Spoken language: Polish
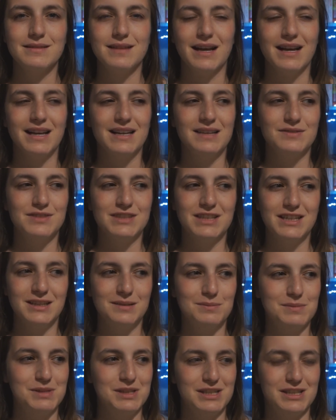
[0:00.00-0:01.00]
ale
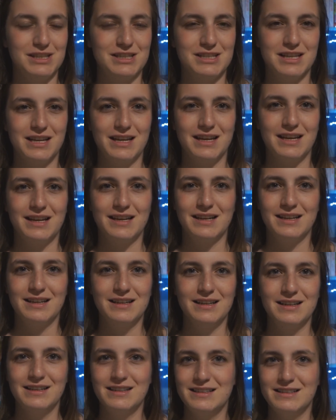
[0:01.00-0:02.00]
wydaje mi się, że
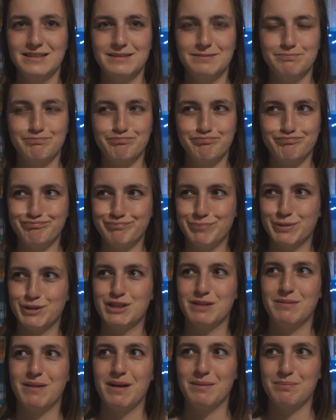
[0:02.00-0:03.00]

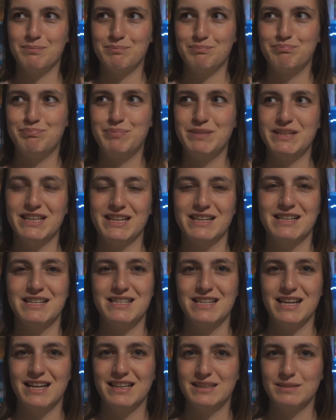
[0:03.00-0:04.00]
potrzeba bycia
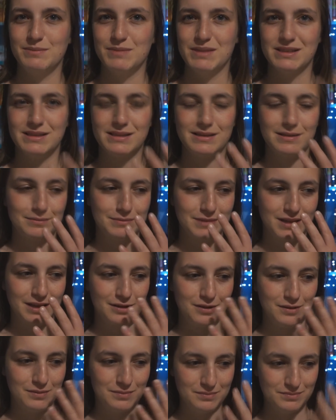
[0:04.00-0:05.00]
chcianym jest tą
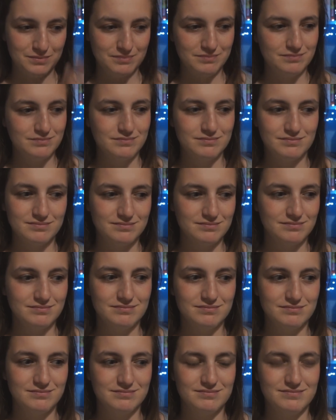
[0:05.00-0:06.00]
taką
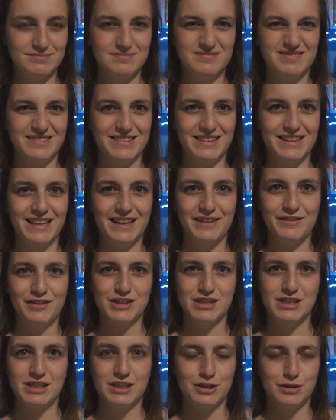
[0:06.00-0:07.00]

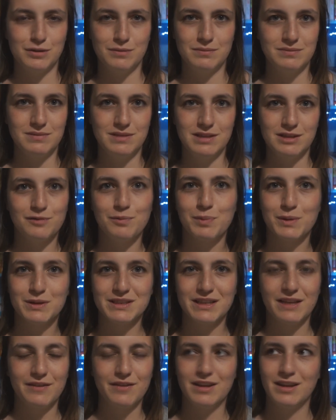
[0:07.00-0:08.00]
najważniejszą, jest w
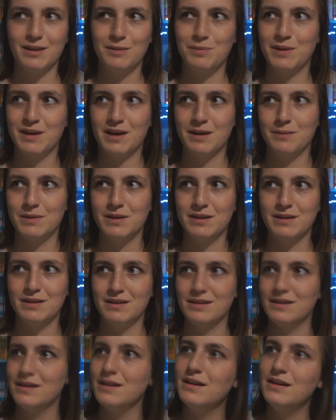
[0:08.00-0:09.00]
podstawie tej
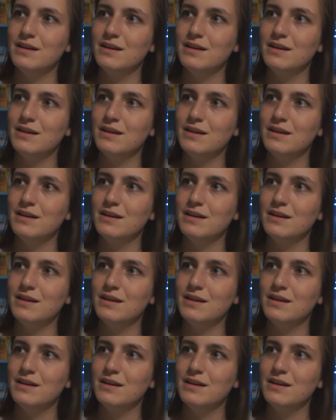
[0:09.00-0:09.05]
piramidy